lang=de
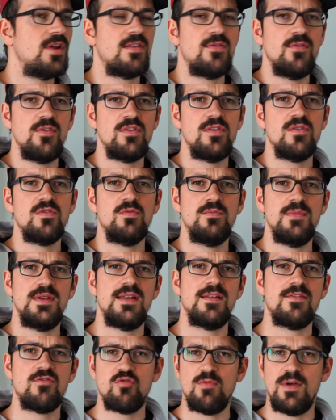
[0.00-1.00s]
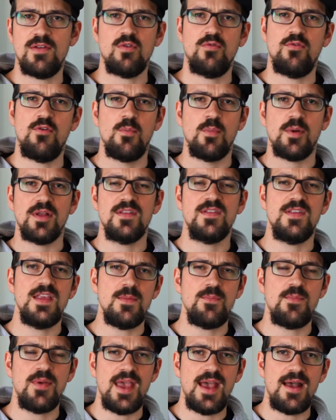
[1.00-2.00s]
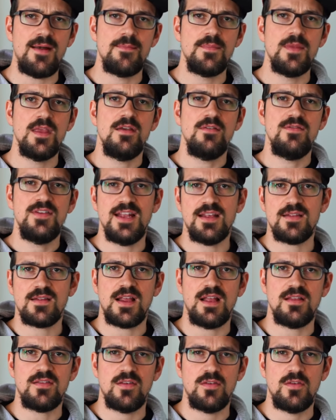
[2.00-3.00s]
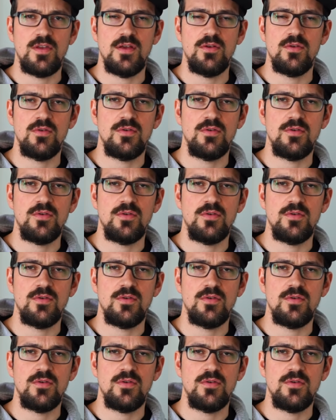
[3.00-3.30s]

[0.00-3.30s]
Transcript: Jetzt wisst ihr zumindest schon mal so vom Prinzip her, wie das Ganze